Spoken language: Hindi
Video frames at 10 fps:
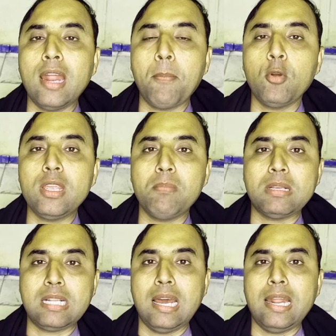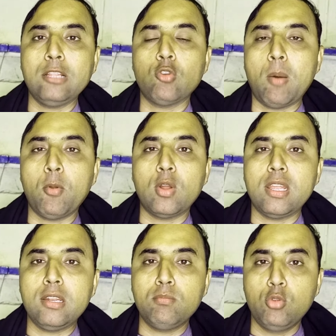अगर आपको ये मसला आ रहा है तो आप लोगों
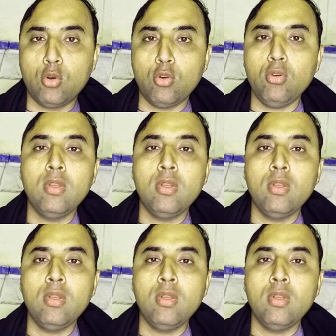ने इन दोनों